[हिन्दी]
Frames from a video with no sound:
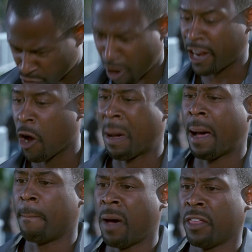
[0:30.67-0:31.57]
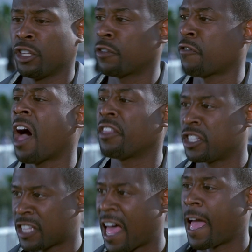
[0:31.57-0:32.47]
ठीक पहचाना मेरी माँ के मौसी
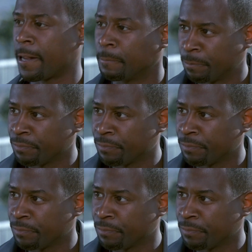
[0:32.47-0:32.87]
के बाप की तरफ से